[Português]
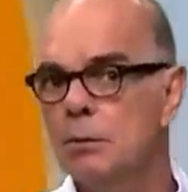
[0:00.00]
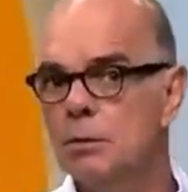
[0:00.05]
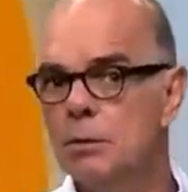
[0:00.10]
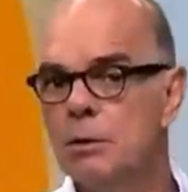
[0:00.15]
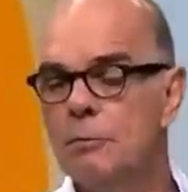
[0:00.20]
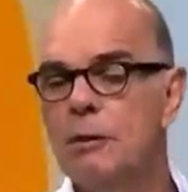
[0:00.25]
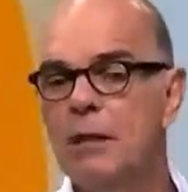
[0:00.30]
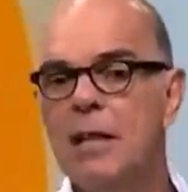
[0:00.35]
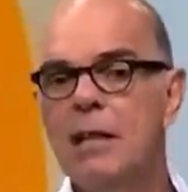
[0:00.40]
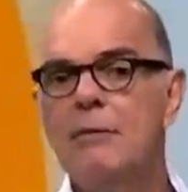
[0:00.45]
Não
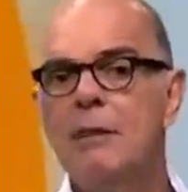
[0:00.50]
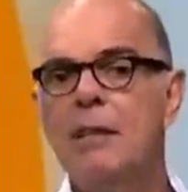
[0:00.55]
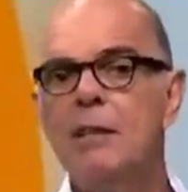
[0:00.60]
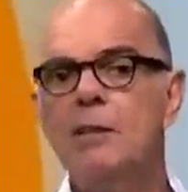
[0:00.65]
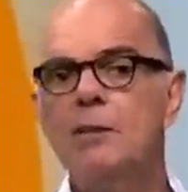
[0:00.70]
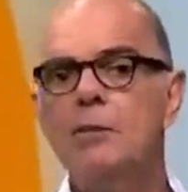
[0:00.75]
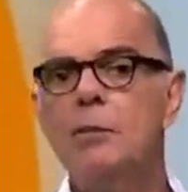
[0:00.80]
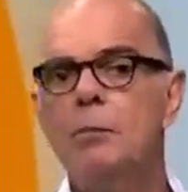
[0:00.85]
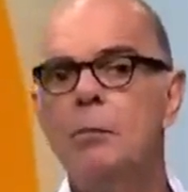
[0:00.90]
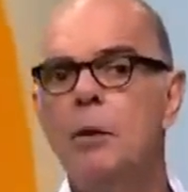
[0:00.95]
se falava
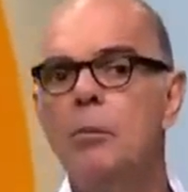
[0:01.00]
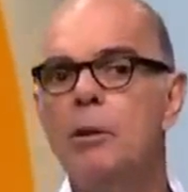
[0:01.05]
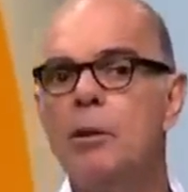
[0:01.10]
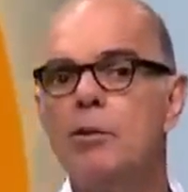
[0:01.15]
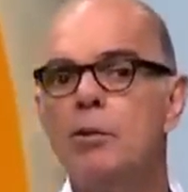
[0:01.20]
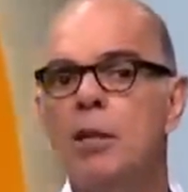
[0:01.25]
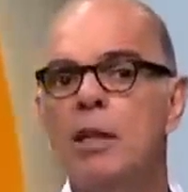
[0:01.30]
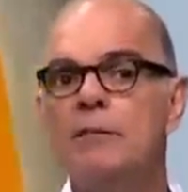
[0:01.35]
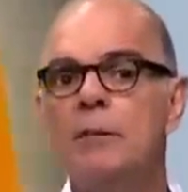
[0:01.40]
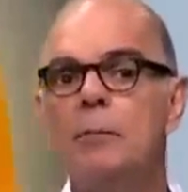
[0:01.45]
isso? O
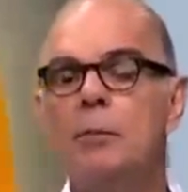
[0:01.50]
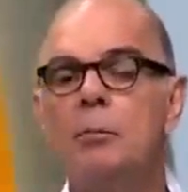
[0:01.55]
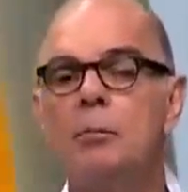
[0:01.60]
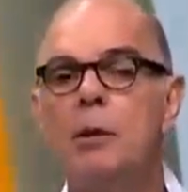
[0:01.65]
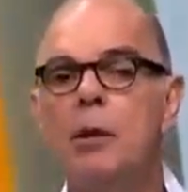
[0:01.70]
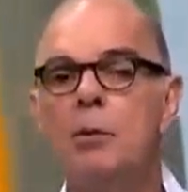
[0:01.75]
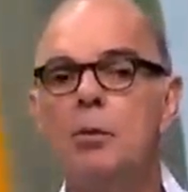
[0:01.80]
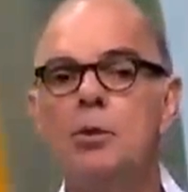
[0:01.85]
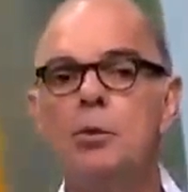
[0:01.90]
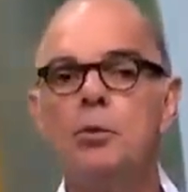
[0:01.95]
Palmeiras olhava para o
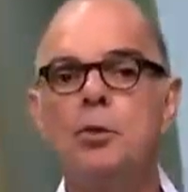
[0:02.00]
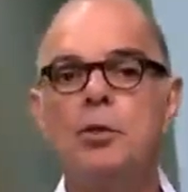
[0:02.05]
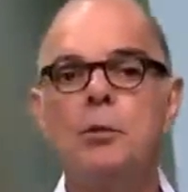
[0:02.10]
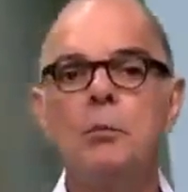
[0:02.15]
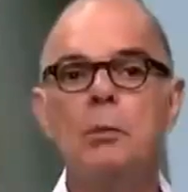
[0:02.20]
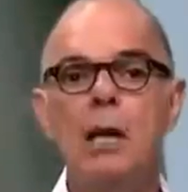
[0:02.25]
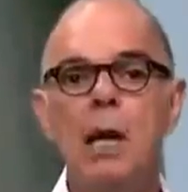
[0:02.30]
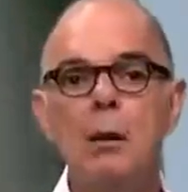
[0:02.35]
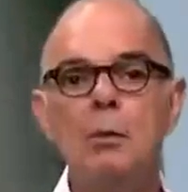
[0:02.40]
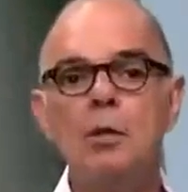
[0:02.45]
banco, tinha um
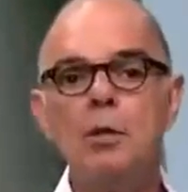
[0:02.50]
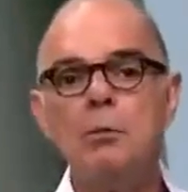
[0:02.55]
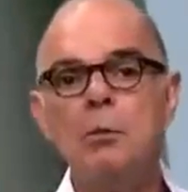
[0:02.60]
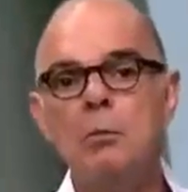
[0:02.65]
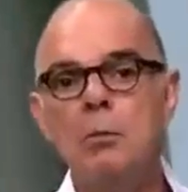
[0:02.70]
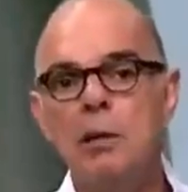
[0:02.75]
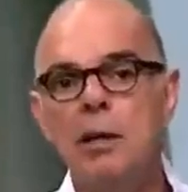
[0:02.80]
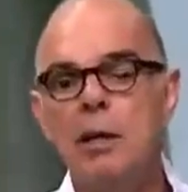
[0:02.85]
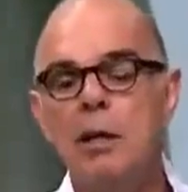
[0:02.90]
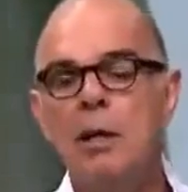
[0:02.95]
time A, um
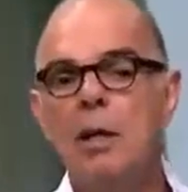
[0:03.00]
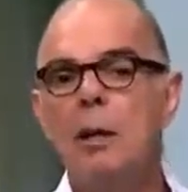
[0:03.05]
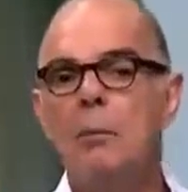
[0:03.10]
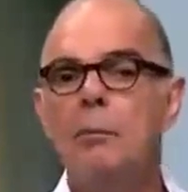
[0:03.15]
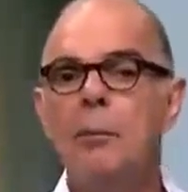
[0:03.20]
time B.